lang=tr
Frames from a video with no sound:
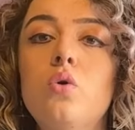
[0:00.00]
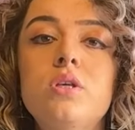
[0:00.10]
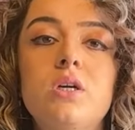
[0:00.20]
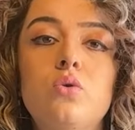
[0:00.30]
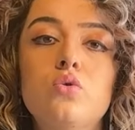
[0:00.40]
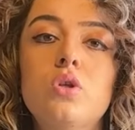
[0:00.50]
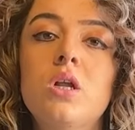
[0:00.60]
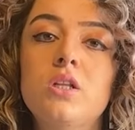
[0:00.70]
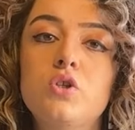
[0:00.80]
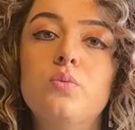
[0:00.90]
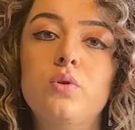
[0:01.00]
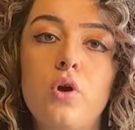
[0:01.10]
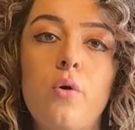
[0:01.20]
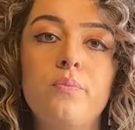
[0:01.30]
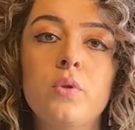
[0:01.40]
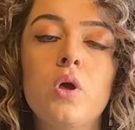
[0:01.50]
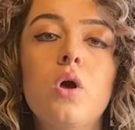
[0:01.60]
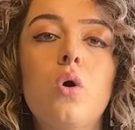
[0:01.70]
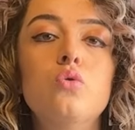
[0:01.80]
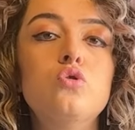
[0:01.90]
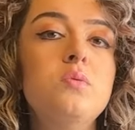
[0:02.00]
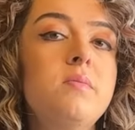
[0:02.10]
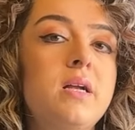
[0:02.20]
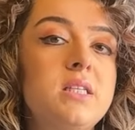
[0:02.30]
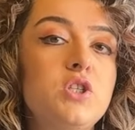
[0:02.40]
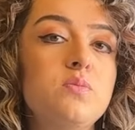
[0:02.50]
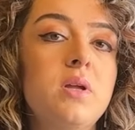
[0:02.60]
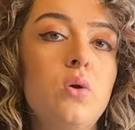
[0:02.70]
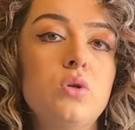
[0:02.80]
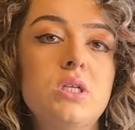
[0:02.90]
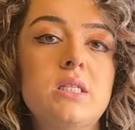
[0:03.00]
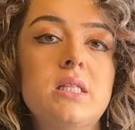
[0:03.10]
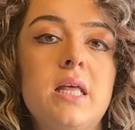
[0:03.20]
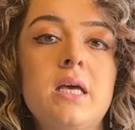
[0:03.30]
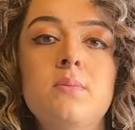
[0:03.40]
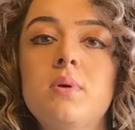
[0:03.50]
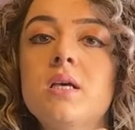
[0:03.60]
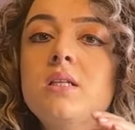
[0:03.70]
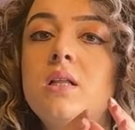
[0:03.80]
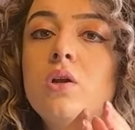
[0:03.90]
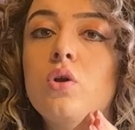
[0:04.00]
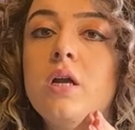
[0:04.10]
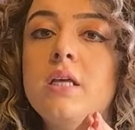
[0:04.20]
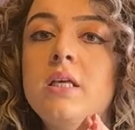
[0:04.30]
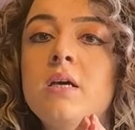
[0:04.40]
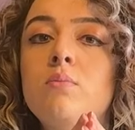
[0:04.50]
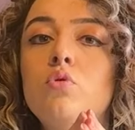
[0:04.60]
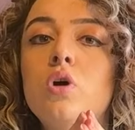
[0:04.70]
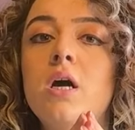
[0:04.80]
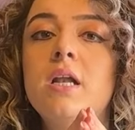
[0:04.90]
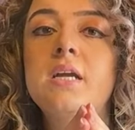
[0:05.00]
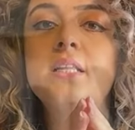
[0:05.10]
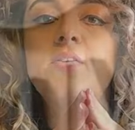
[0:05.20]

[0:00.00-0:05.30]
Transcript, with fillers: 12 kuruştan alıcı buluyor. 31 Mart seçimleri öncesinde piyasalara yönelik müdahalelere